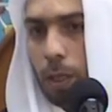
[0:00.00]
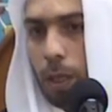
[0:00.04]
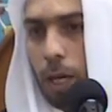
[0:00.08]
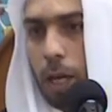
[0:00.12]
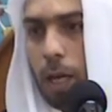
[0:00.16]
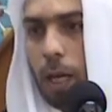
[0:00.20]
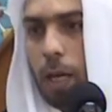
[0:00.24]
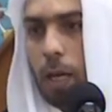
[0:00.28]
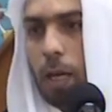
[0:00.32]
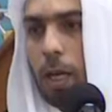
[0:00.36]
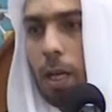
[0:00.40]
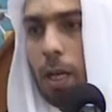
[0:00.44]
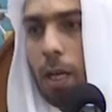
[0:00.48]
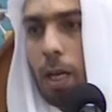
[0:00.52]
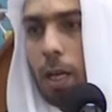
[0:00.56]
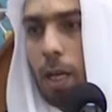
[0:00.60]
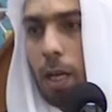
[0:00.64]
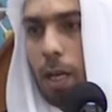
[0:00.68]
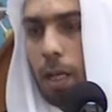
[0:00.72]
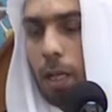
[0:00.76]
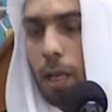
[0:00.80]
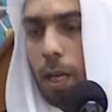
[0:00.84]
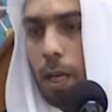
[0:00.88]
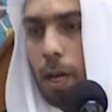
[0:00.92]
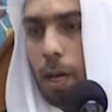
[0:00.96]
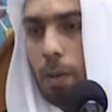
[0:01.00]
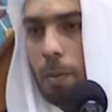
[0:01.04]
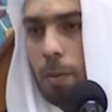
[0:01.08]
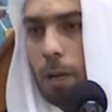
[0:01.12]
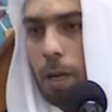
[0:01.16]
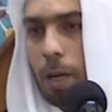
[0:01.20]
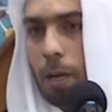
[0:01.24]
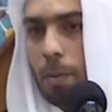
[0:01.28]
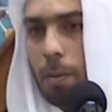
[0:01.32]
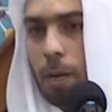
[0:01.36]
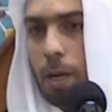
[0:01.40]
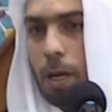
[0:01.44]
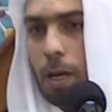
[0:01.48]
هكذا
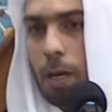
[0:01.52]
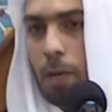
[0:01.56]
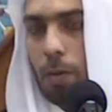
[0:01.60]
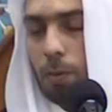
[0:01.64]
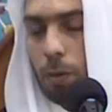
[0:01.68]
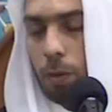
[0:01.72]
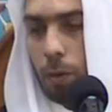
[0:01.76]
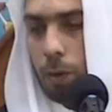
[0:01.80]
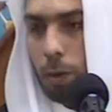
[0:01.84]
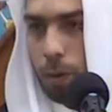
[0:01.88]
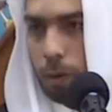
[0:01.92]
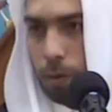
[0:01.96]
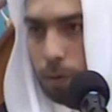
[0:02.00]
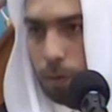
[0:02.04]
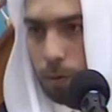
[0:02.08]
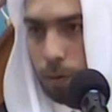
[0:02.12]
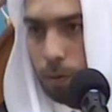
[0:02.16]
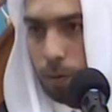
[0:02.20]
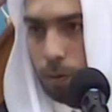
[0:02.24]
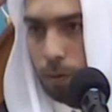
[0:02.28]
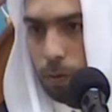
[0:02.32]
تعامل معها المغرضون